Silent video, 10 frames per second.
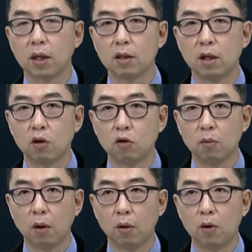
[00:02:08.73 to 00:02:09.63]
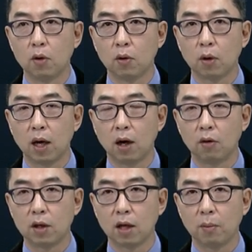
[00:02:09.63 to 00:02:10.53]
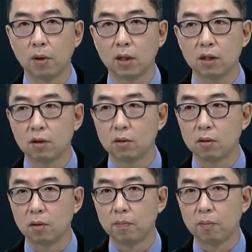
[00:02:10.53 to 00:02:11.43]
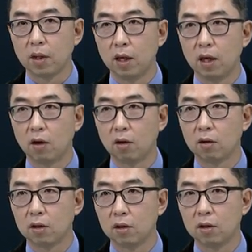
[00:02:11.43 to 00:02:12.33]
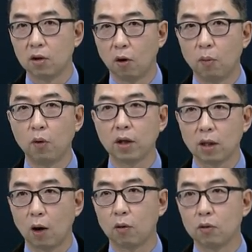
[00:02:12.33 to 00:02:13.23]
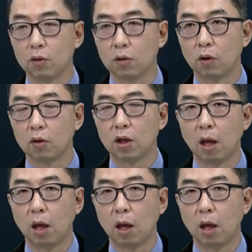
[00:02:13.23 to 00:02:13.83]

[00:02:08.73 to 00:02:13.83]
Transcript: 사실 리튬의 원료가 어디냐면 사실은 이런 그 염호에서 나오는 것들이 음.